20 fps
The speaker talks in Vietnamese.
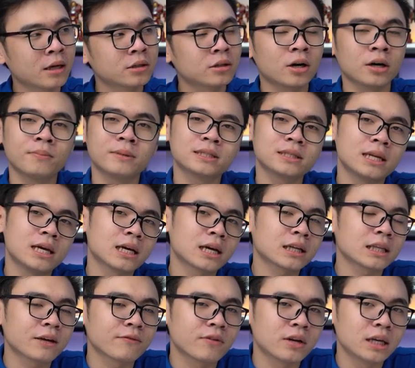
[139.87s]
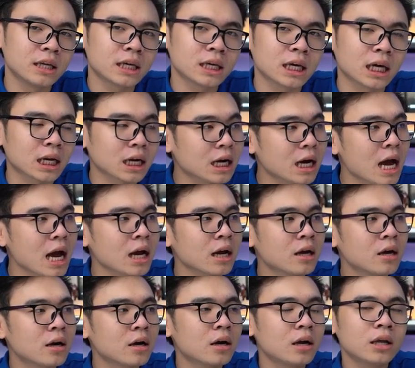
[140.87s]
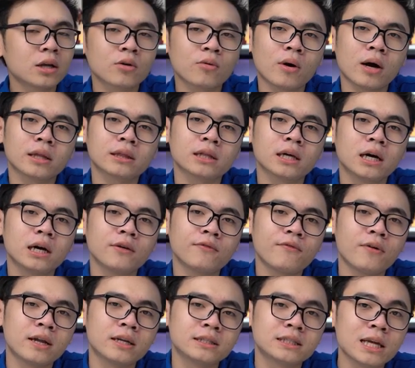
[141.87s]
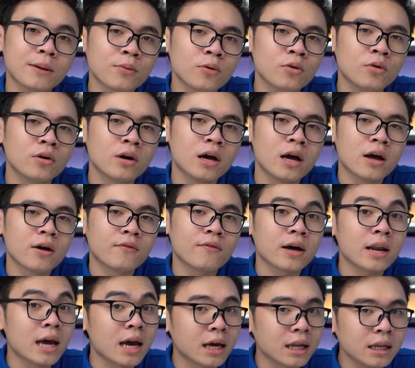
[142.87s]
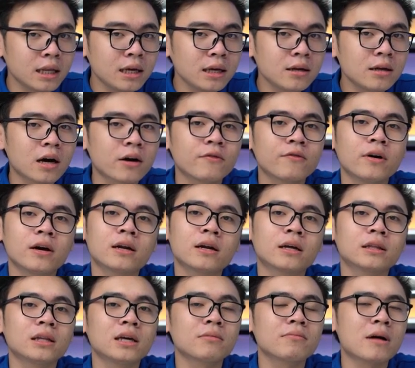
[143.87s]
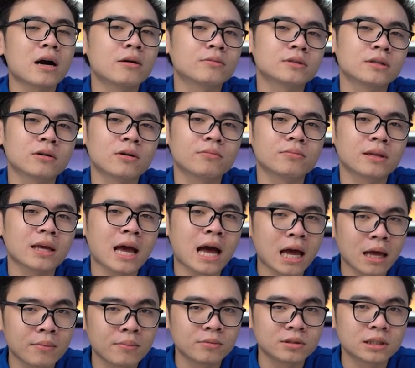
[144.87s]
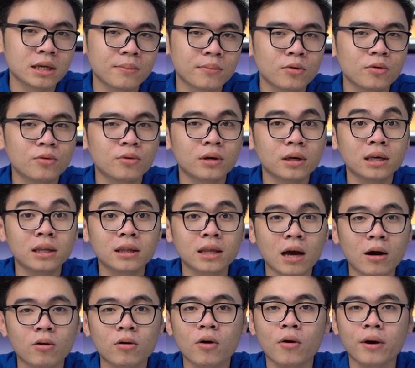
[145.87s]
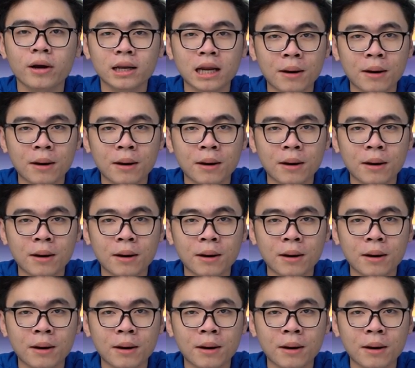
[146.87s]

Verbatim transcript: Rồi mình sẽ đến các thành phần linh kiện khác liên quan tới phần CPU, và để đi được với RTX 3060 Ti, một CPU Intel Core